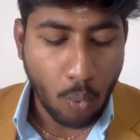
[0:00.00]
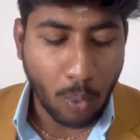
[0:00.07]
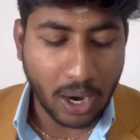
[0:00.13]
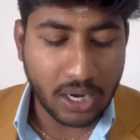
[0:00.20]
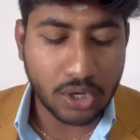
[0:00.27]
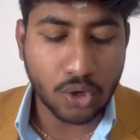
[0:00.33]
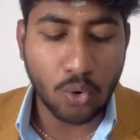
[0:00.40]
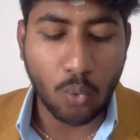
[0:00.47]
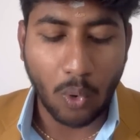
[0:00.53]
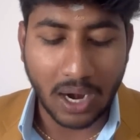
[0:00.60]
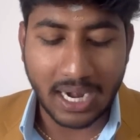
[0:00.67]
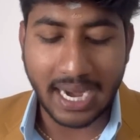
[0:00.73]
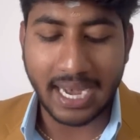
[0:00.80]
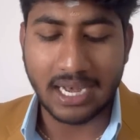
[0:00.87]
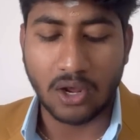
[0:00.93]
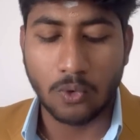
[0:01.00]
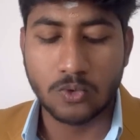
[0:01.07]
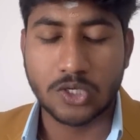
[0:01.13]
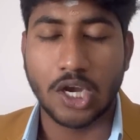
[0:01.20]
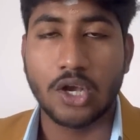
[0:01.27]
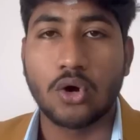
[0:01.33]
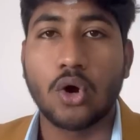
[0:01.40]
ஒன் டூ ஒன் நைன்
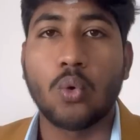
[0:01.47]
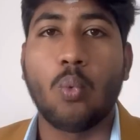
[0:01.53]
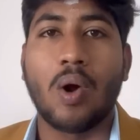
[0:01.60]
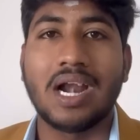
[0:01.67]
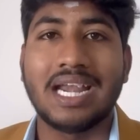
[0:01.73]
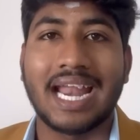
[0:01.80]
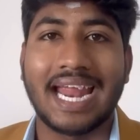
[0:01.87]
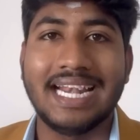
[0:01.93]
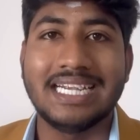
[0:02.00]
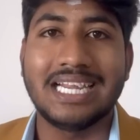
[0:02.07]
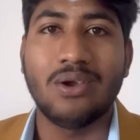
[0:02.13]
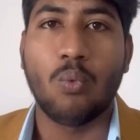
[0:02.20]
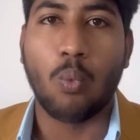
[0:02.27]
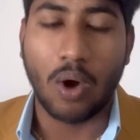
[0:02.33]
கவுன்சிலிங் கோட் ஒன் நைன்டி